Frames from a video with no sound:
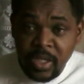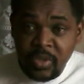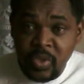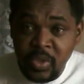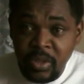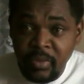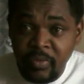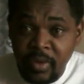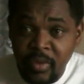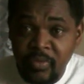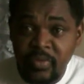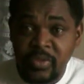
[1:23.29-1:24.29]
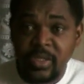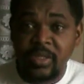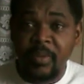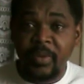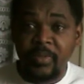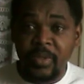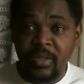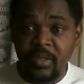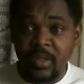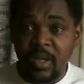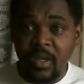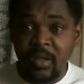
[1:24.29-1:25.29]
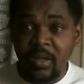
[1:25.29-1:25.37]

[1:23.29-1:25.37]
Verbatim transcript: que je suis devant vous cet après-midi-là.